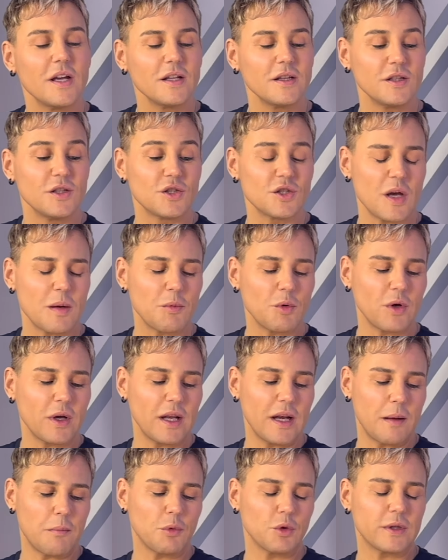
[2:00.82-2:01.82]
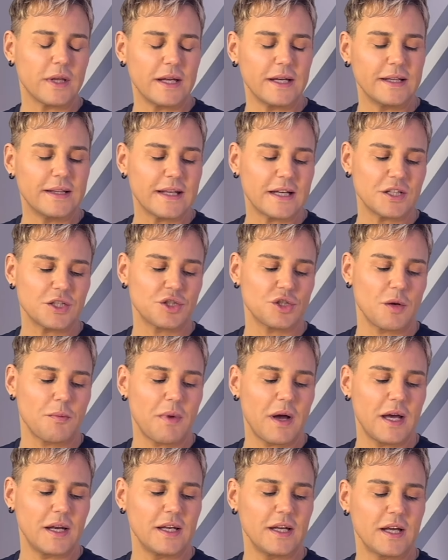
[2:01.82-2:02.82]
Diciamo che la modalità
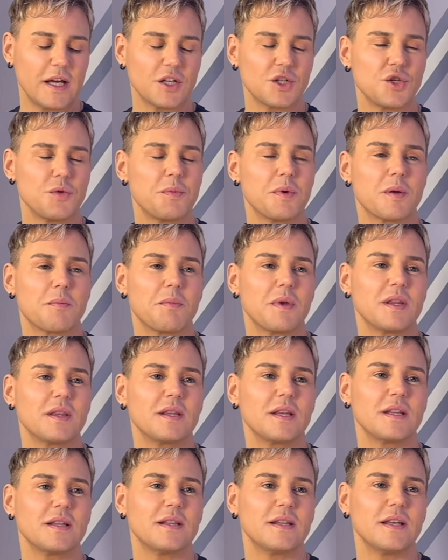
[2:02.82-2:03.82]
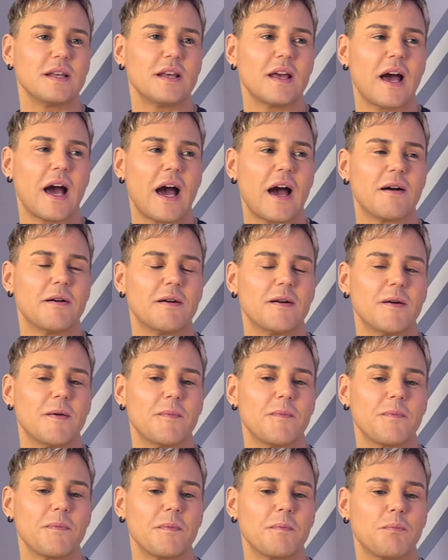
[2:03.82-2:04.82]
sciamanica ci permette di
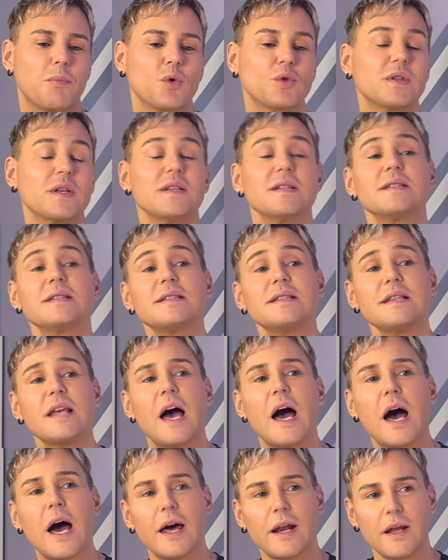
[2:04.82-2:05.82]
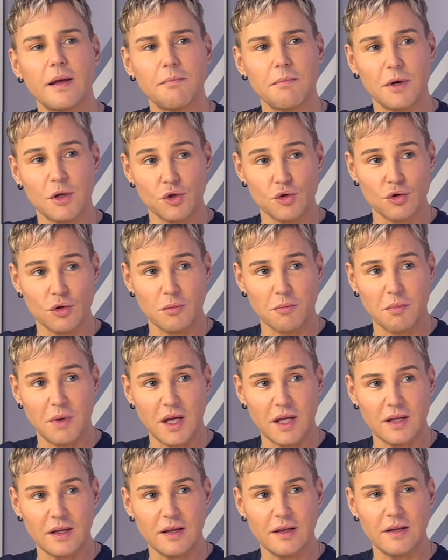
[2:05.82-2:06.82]
ehm, potenziare
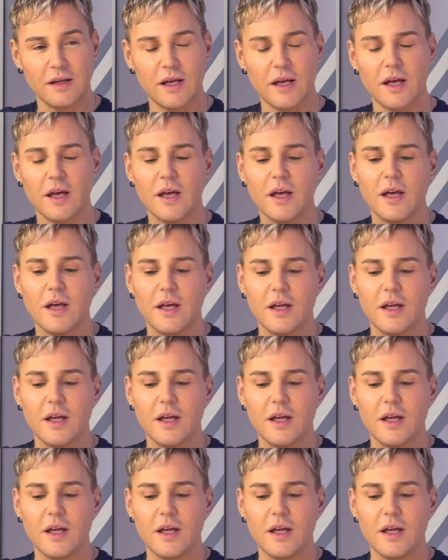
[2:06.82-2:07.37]
maggiormente,